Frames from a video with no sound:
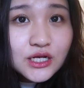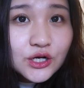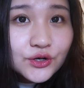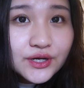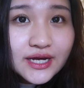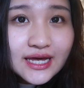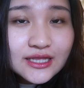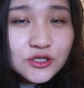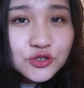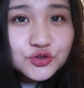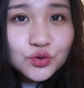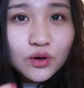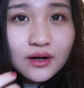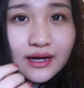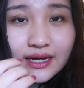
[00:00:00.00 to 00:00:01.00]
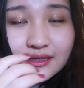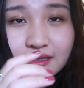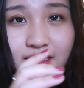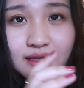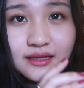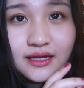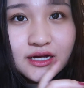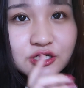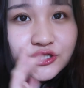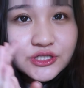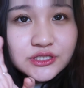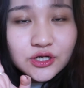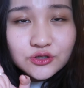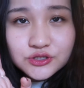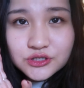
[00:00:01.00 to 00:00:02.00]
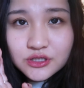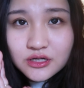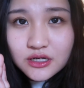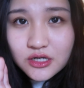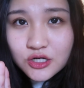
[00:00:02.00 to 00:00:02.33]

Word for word: 然后可以看它的妆感，天呐，你看，十一小时